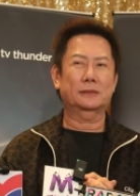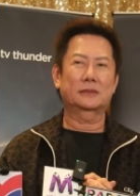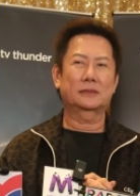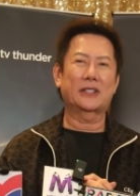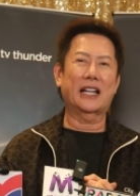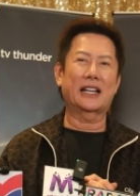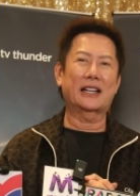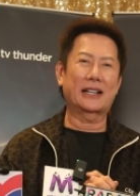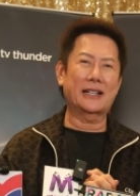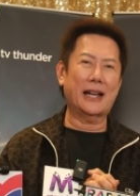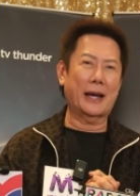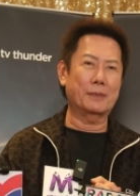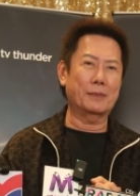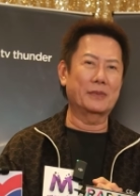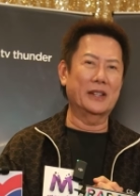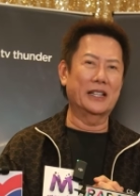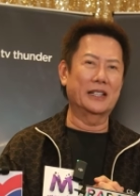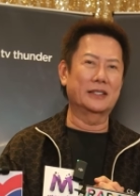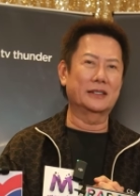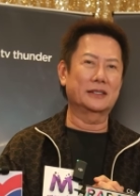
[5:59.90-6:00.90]
ในระดับ
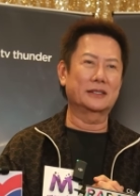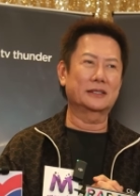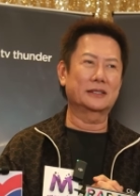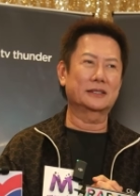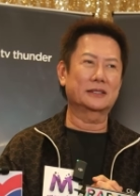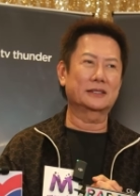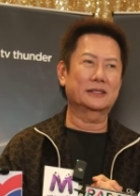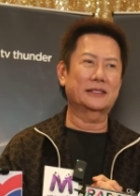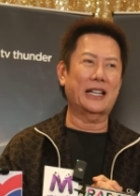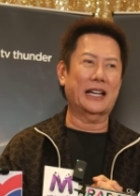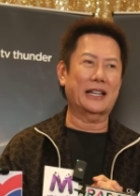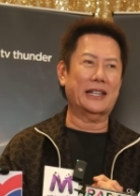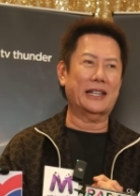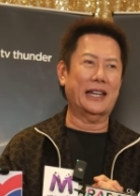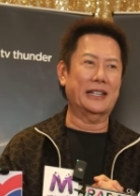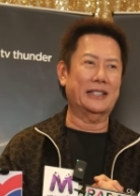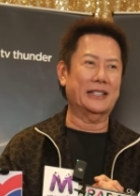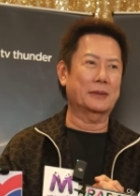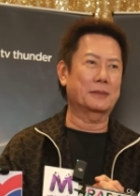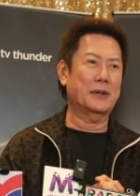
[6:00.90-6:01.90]
หนึ่งแต่
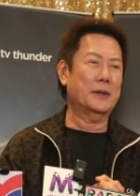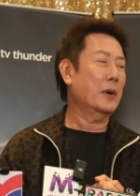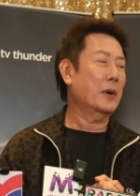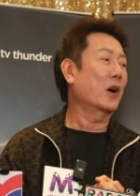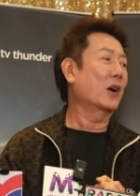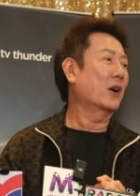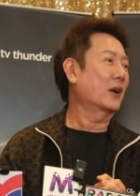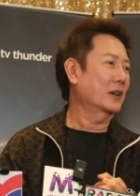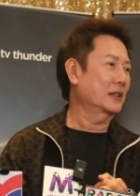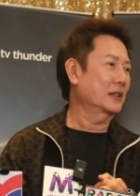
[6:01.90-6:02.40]
เก่งยังไม่พอ